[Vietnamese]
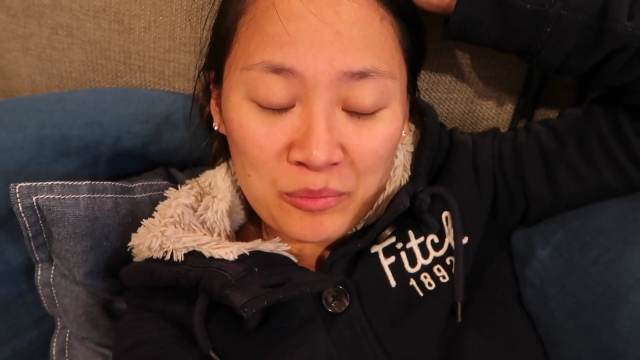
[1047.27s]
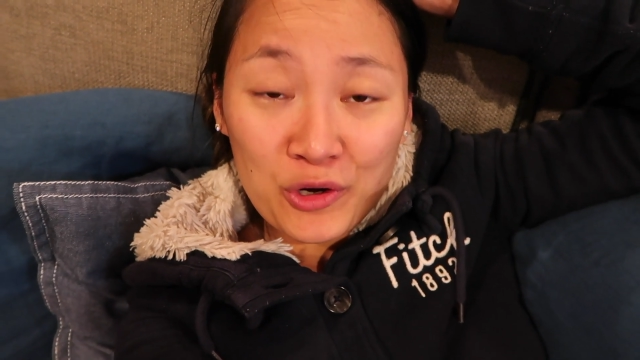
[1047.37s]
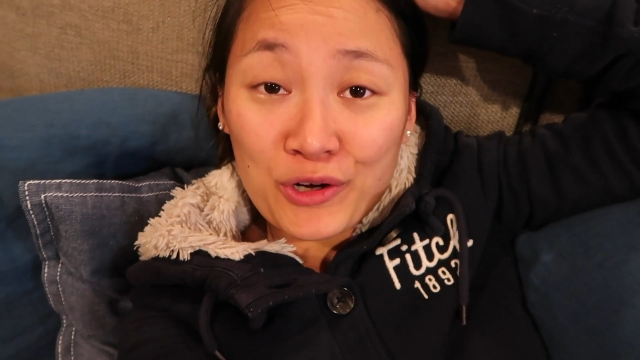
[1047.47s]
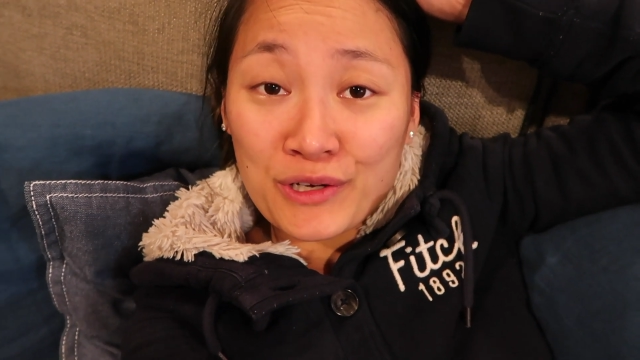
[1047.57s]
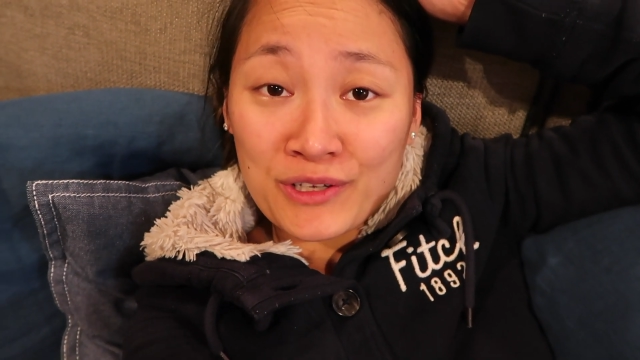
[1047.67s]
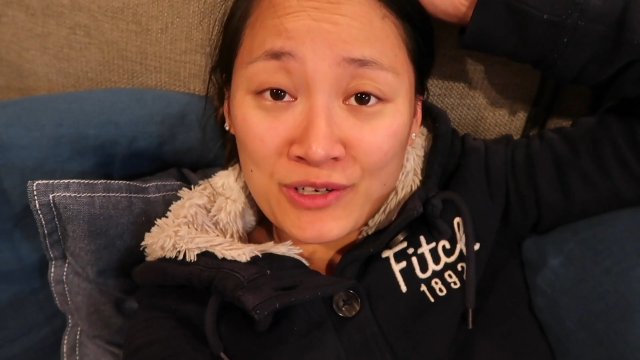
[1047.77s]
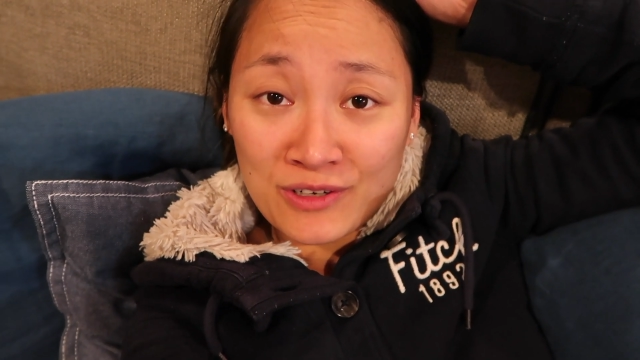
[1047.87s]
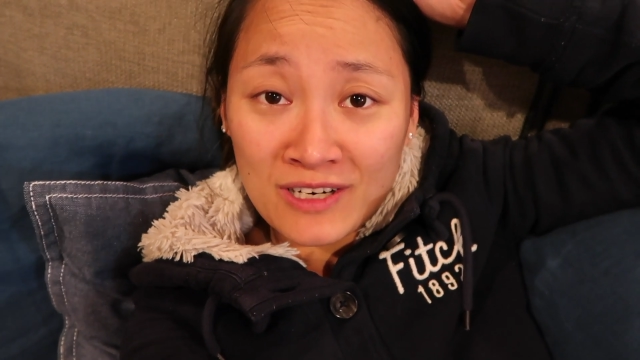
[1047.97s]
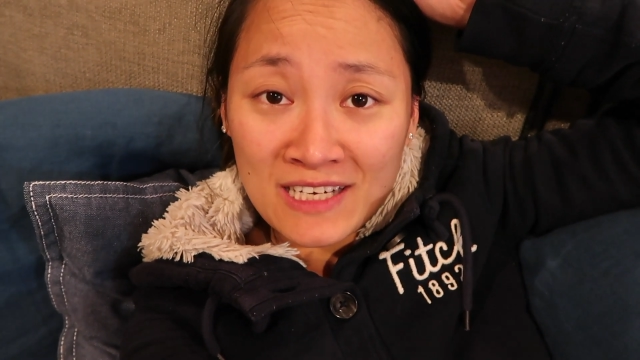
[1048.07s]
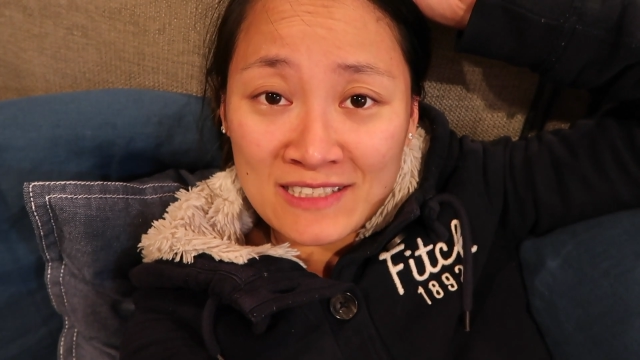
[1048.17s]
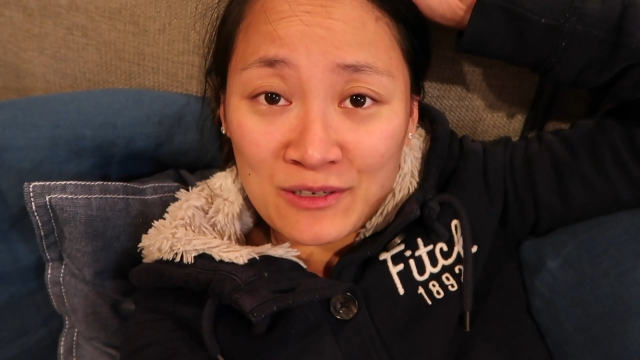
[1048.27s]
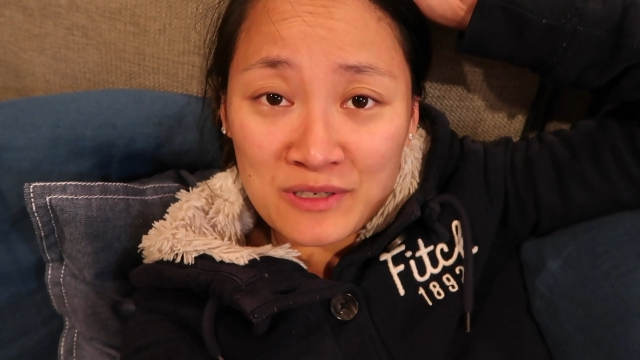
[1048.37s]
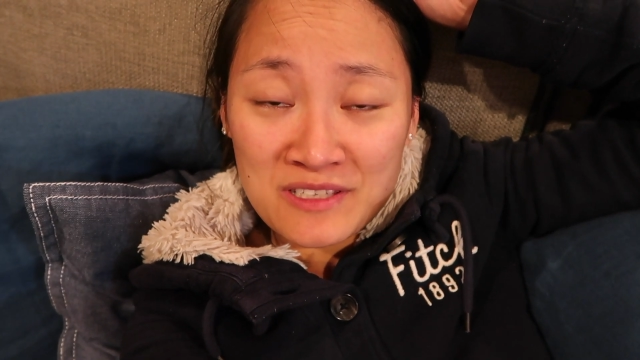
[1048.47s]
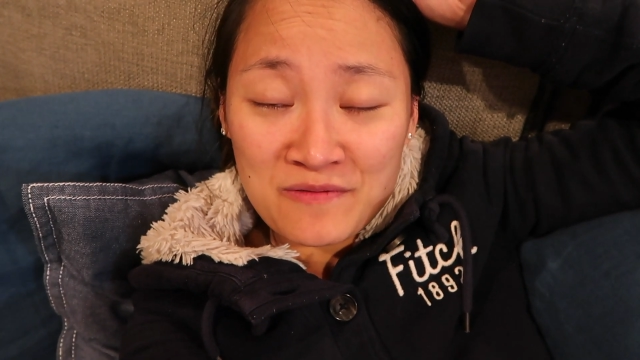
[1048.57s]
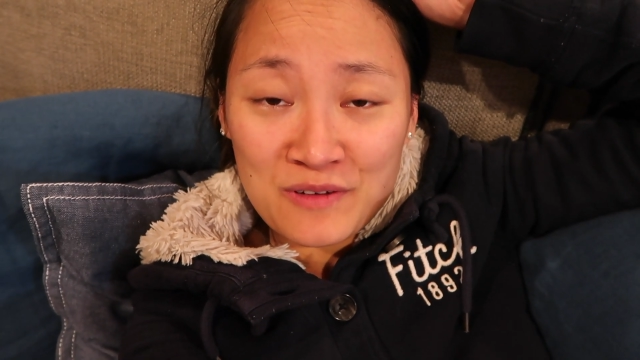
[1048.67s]
Mọi người nhớ là sau
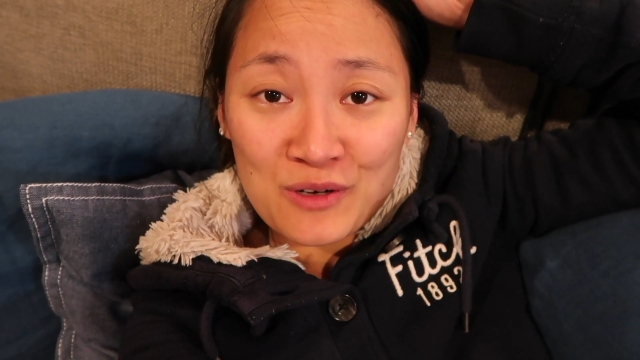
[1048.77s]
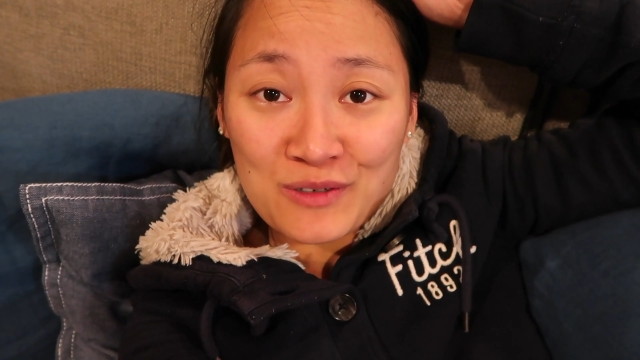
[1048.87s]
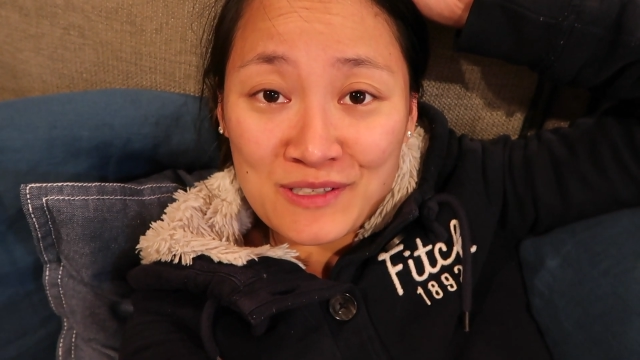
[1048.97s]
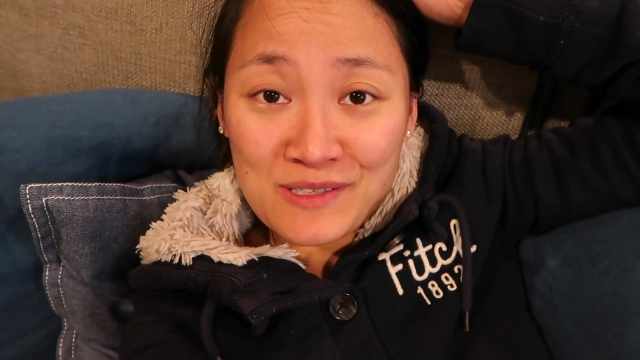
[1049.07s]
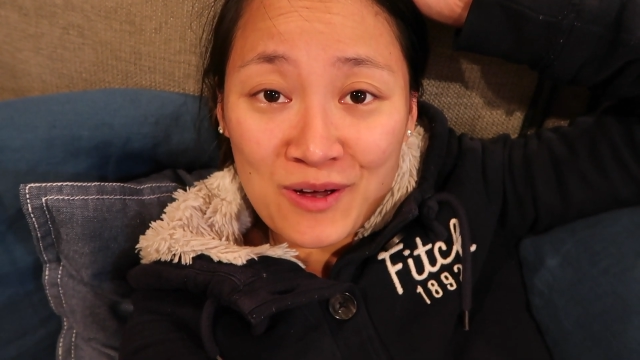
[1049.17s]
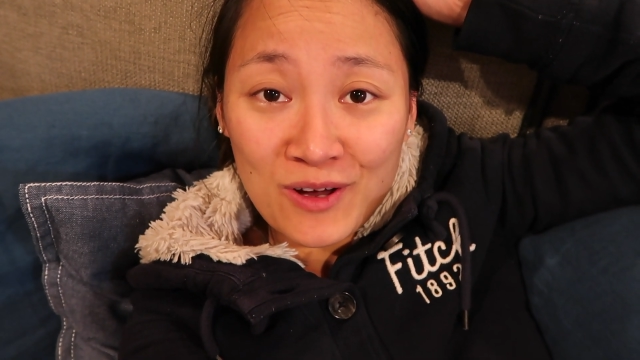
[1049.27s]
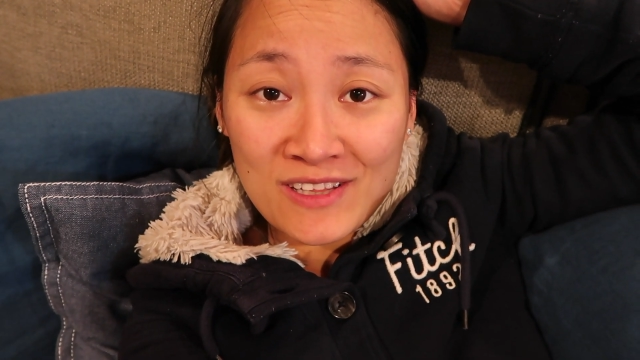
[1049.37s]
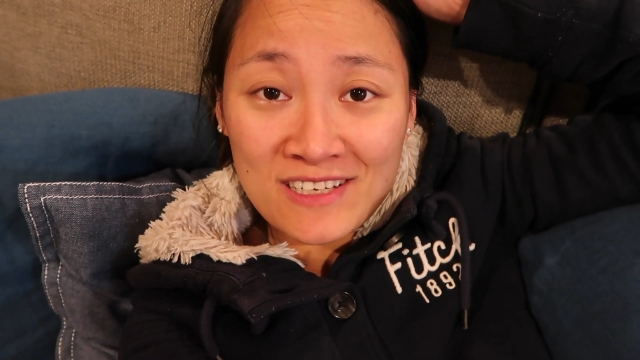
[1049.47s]
khi xem vlog của nhà sói